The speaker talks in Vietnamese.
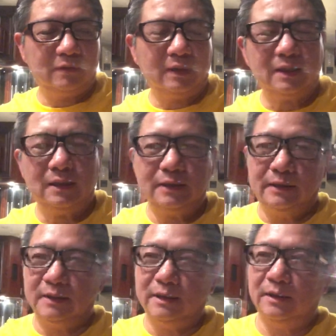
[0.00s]
Quốc á,
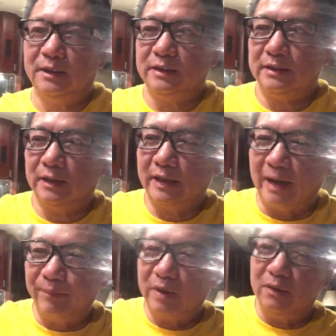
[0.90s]
nó cho
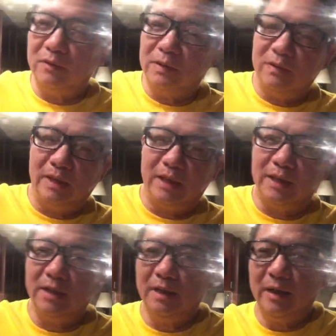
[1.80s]
cảm tử quân qua
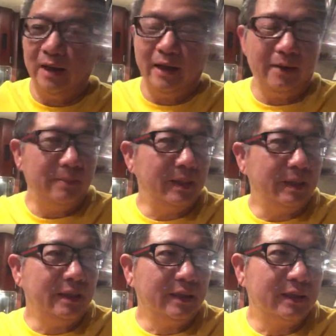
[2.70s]
để nó hại mình á